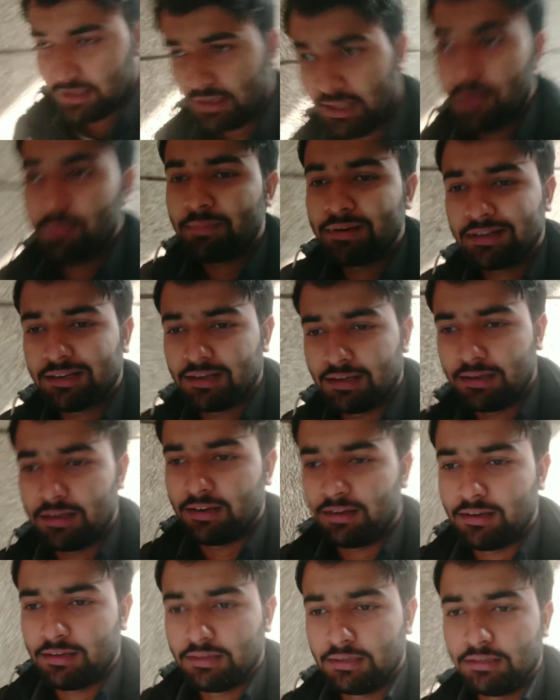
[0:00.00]
नहीं था बट
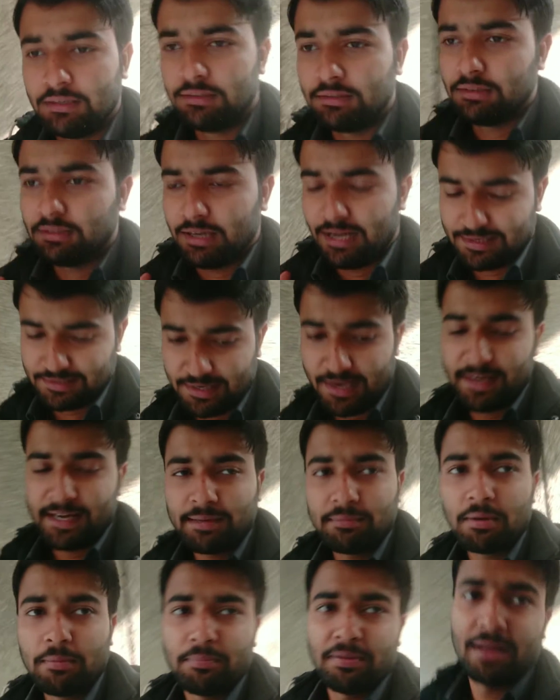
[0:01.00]

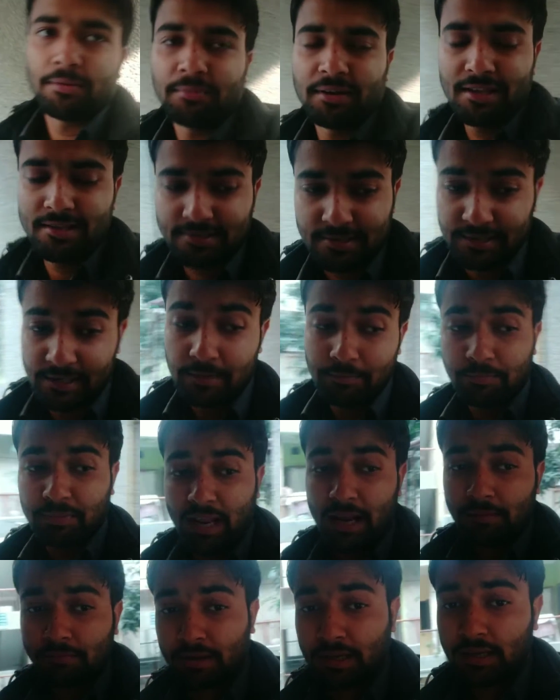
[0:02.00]
अचानक में प्लान बना सडन
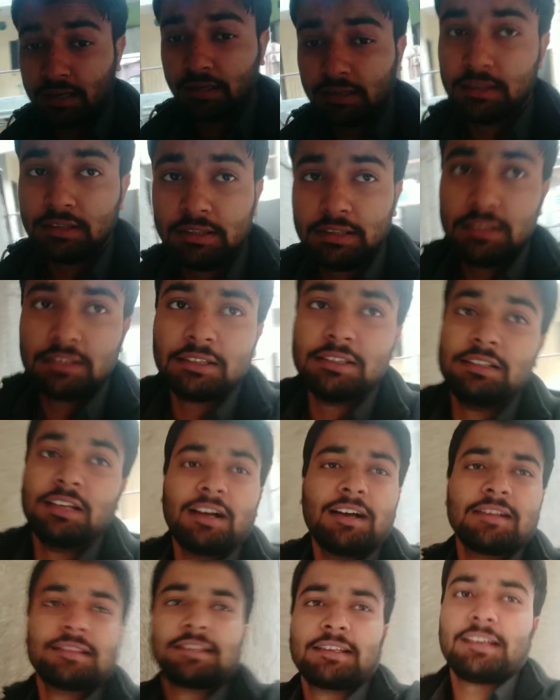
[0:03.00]
प्लान बना कि
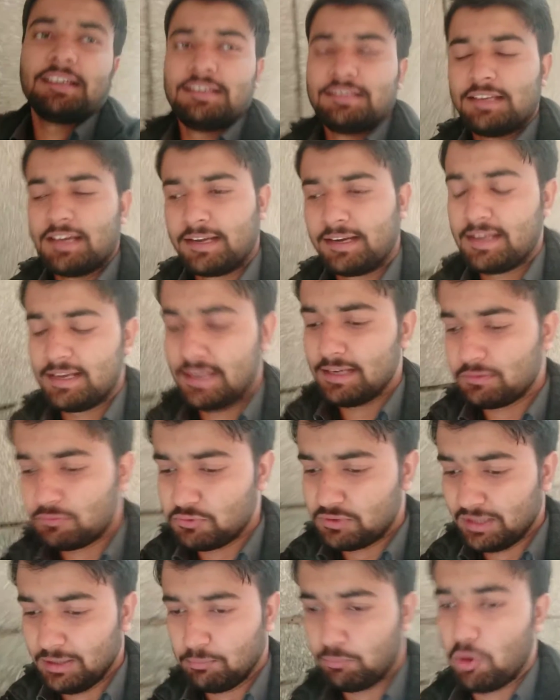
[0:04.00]
यहाँ से कहीं जाना है
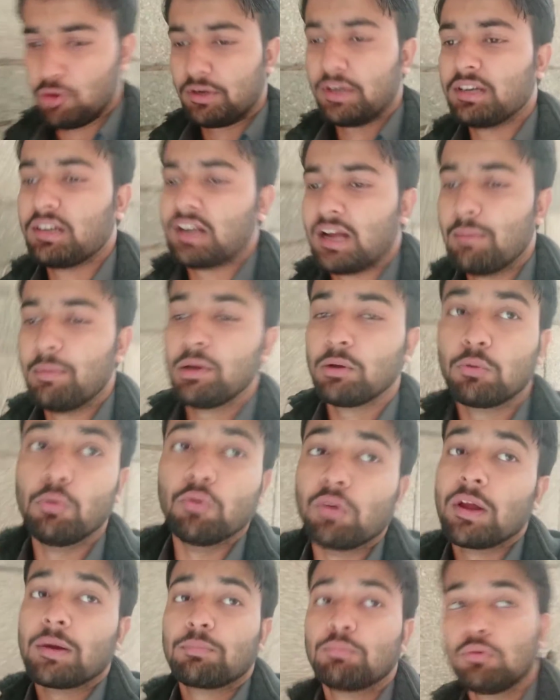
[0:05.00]
कुछ इम्पोर्टेंट काम है
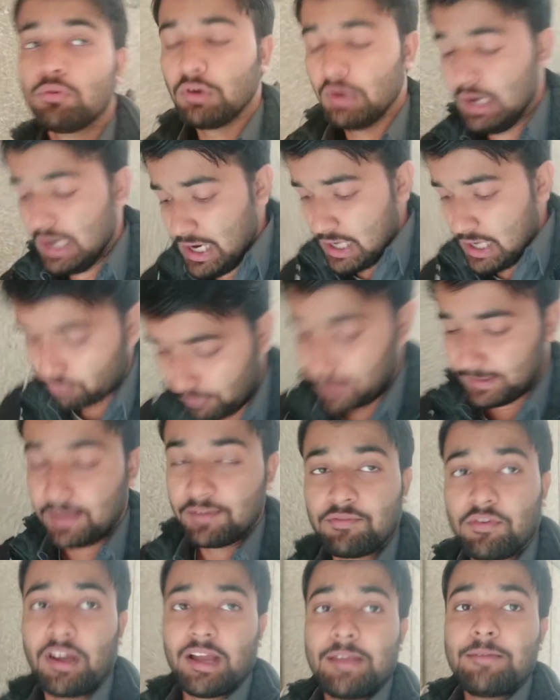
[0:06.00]
गोरखपुर
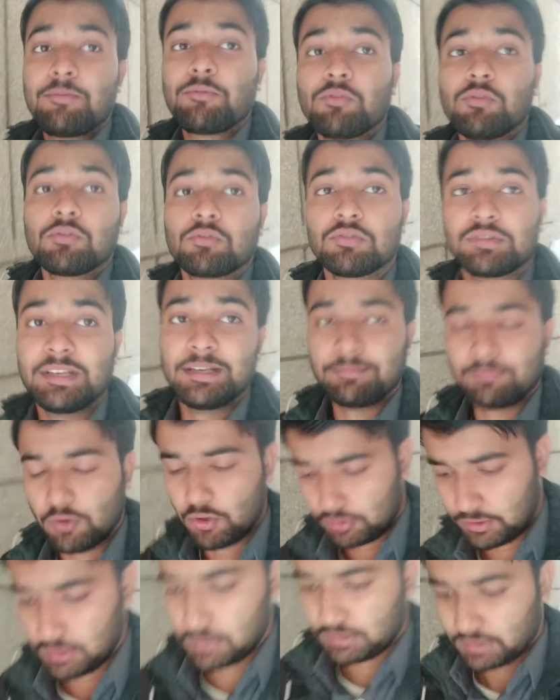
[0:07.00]
25 को कुछ
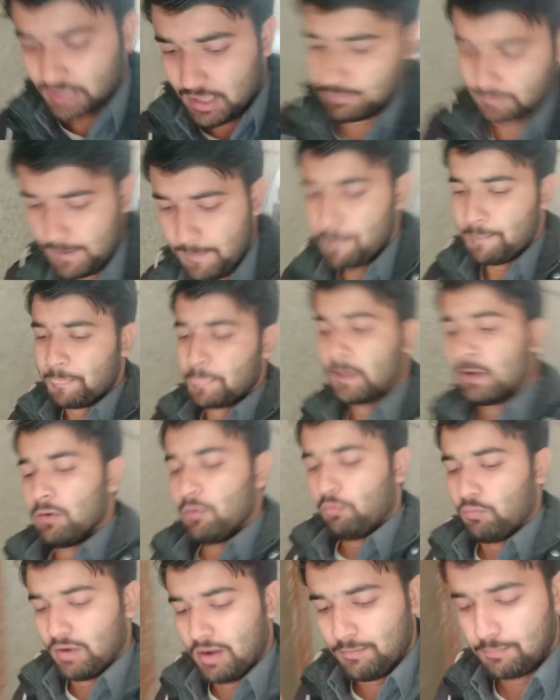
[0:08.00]
इम्पोर्टेंट काम है
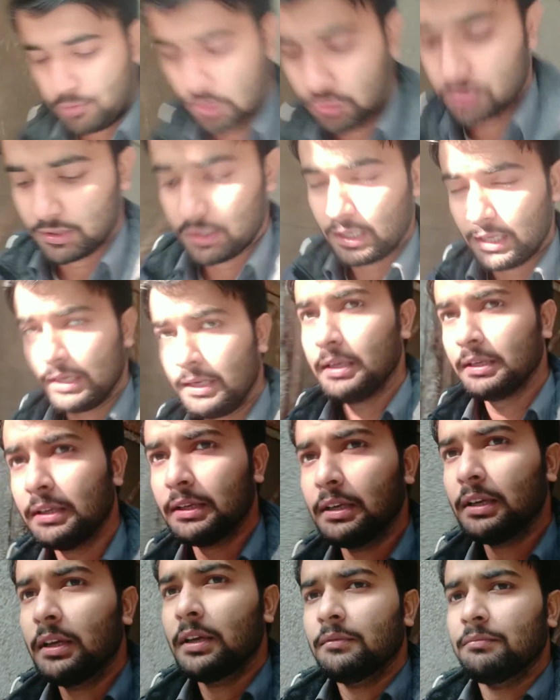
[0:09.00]
वहाँ पहुँचना है
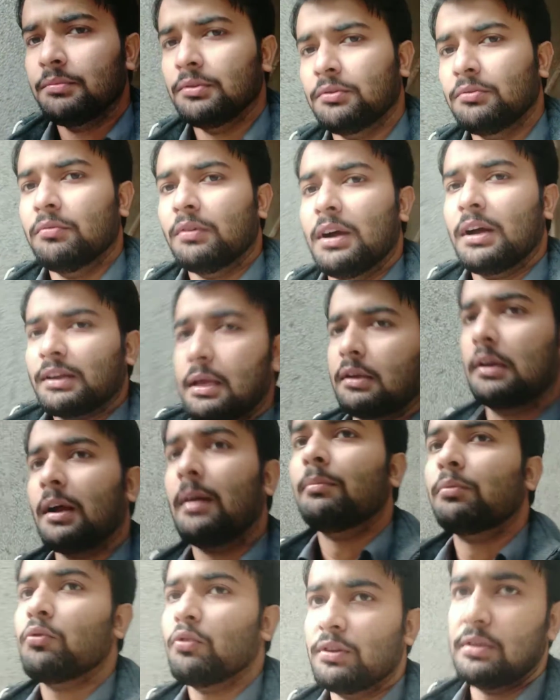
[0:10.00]
फिर वहाँ के
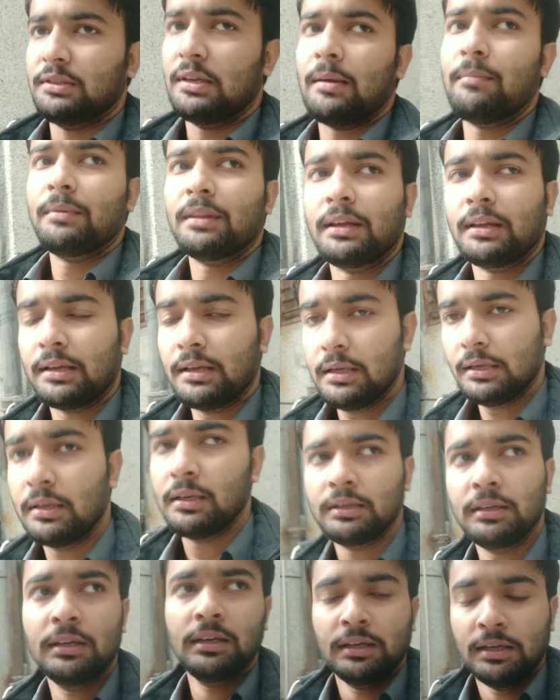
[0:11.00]
काम को अंजाम देंगे
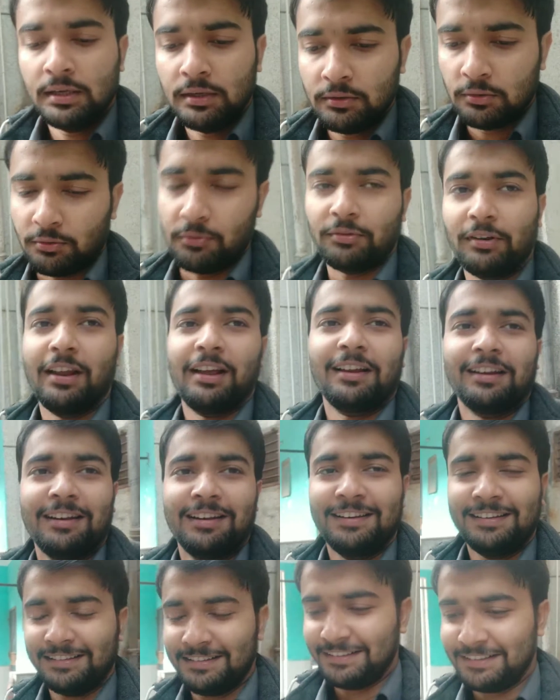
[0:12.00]
तो फिलहाल
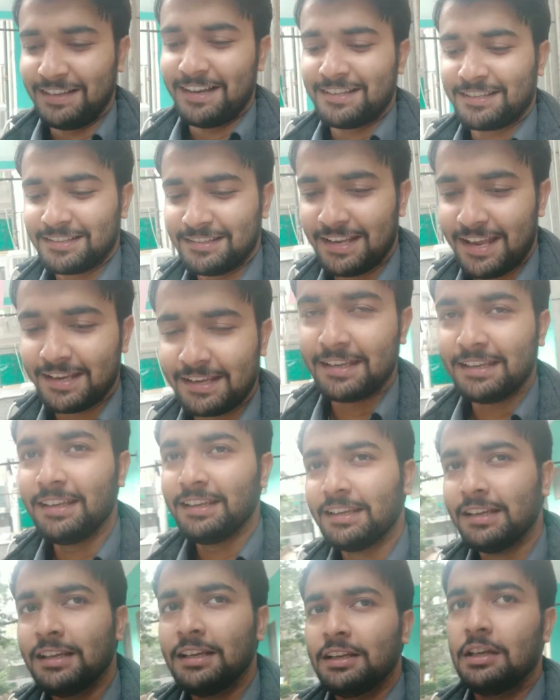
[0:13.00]
यहाँ से जाएंगे
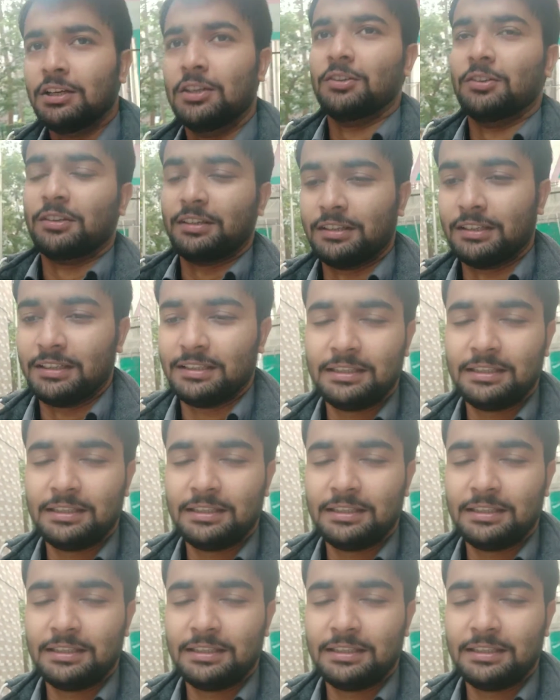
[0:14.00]
और